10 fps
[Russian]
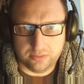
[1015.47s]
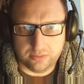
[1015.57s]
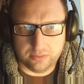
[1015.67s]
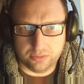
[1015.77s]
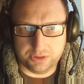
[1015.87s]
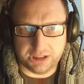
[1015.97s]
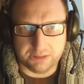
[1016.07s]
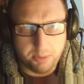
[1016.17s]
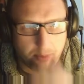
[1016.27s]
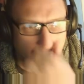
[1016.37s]
Но ну, сейчас
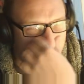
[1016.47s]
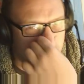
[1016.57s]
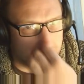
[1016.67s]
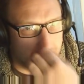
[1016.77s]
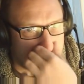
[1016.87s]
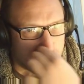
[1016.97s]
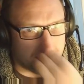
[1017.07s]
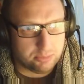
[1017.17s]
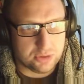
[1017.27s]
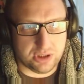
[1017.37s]
мне приходится уйти,
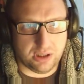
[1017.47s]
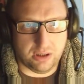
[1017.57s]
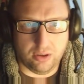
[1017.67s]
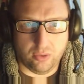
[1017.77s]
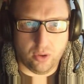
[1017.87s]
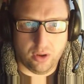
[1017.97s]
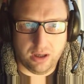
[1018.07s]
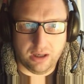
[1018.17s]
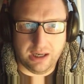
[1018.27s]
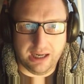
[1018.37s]
потому что у
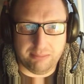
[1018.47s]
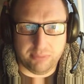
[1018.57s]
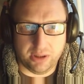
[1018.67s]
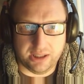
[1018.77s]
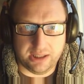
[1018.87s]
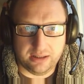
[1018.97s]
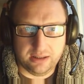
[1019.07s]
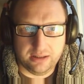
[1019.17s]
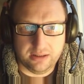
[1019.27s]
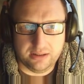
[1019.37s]
Абле
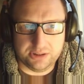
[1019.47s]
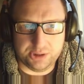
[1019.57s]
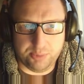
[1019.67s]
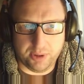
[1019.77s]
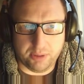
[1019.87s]
теперь